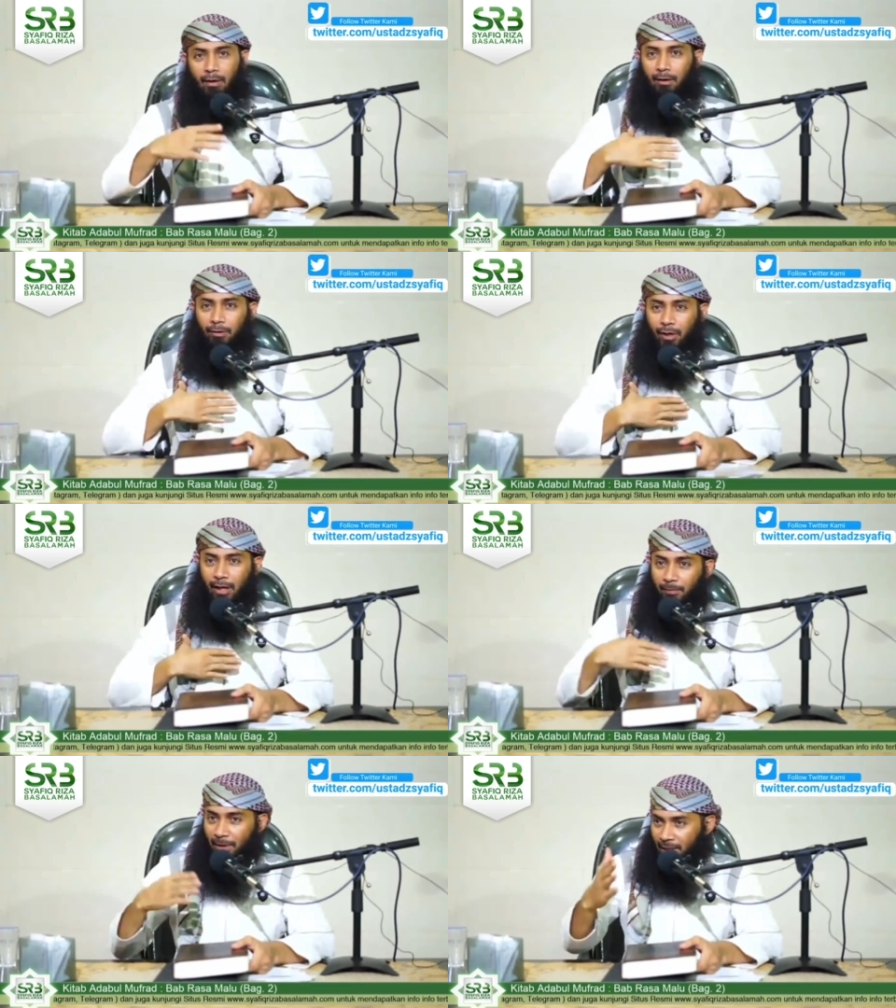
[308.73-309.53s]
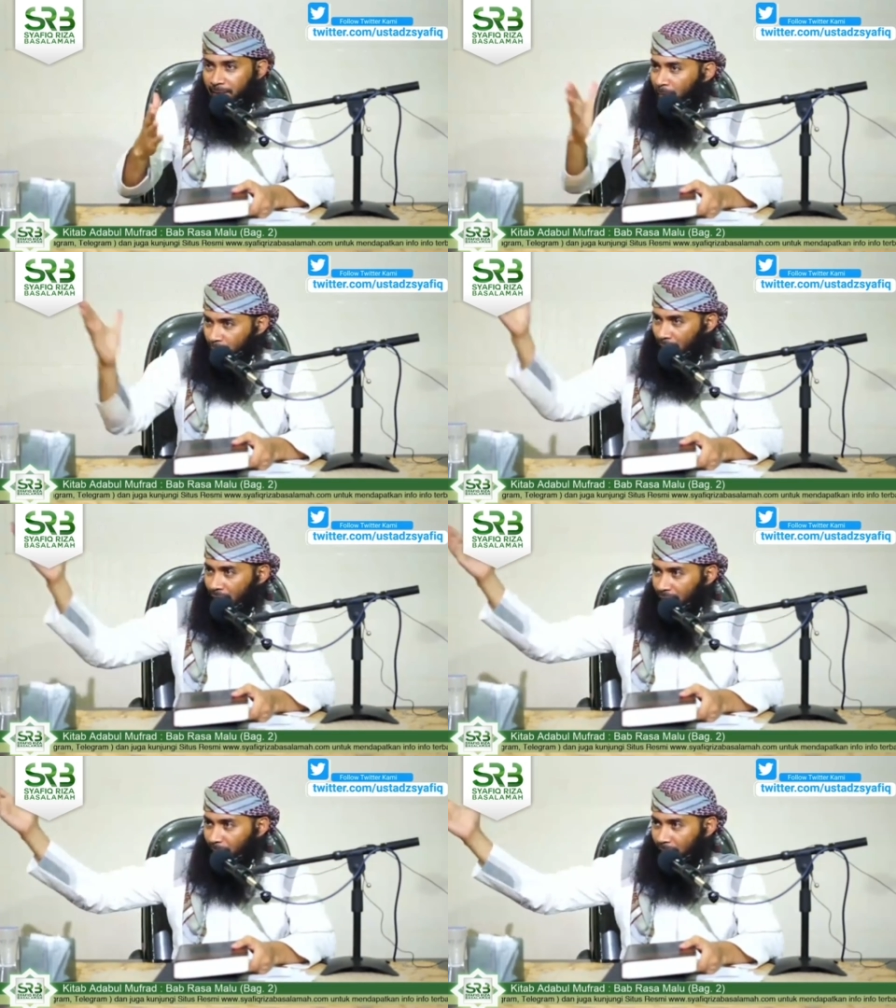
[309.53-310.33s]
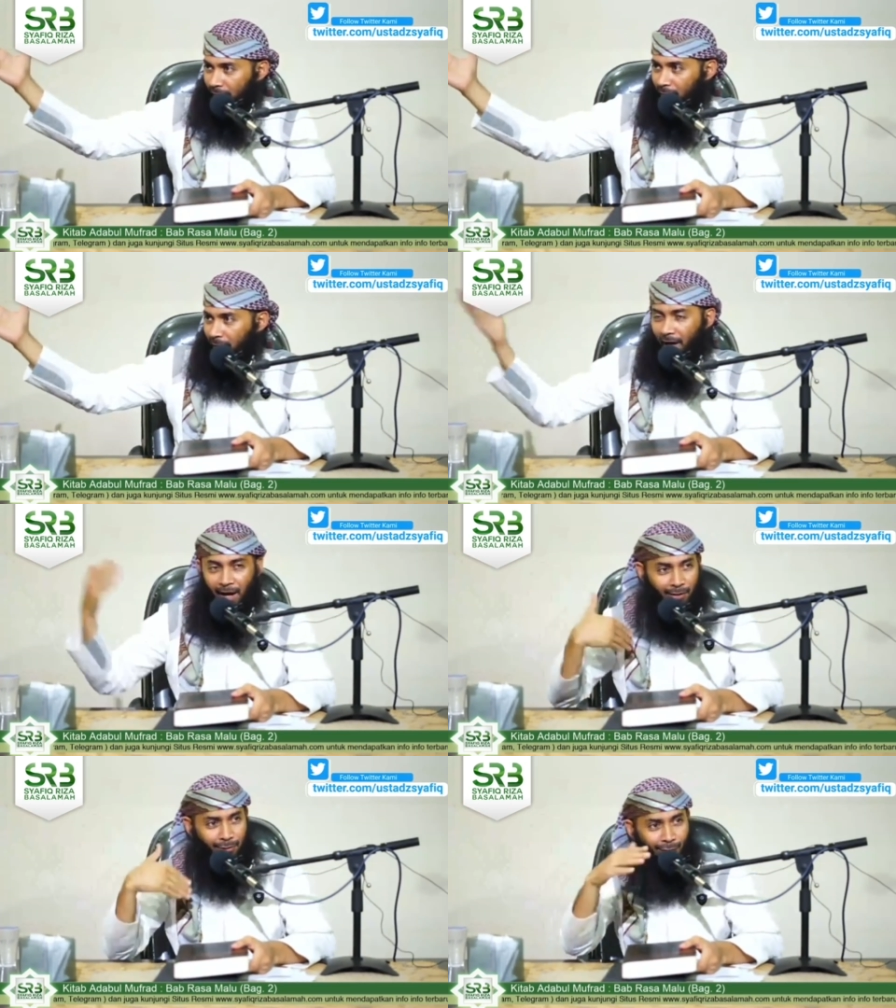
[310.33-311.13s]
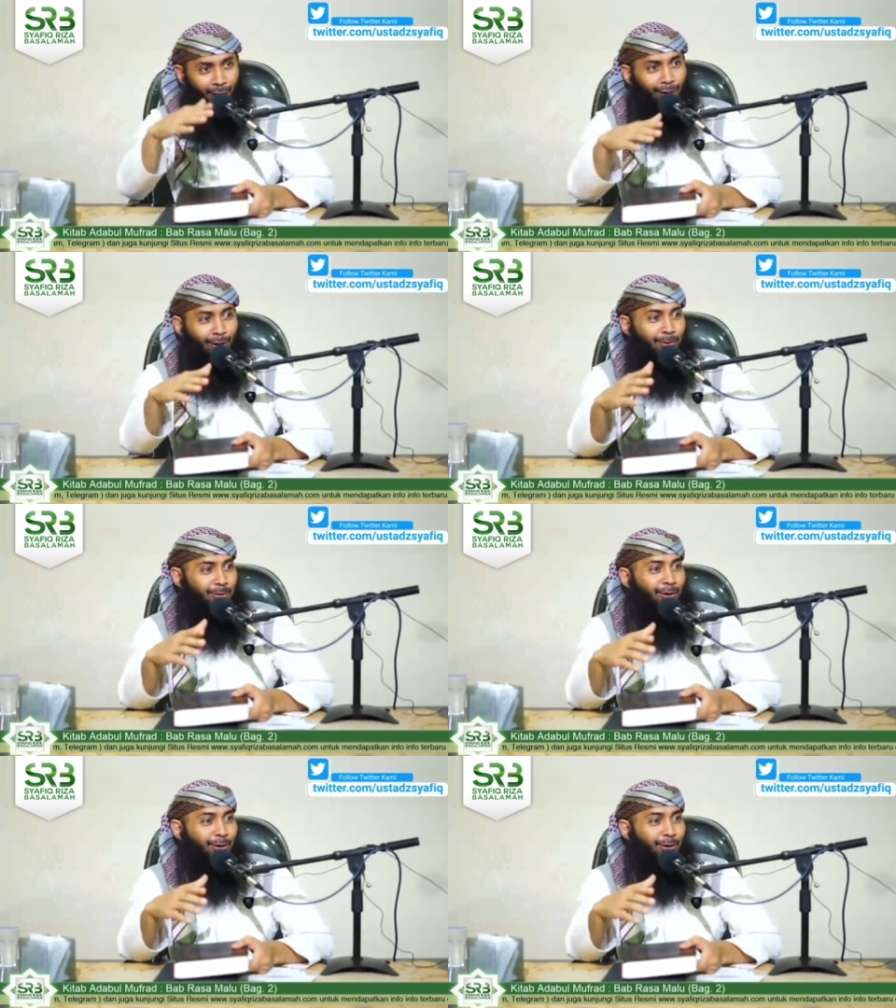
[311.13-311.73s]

anak jagain pak satpam silahkan pergi kemana anak jagain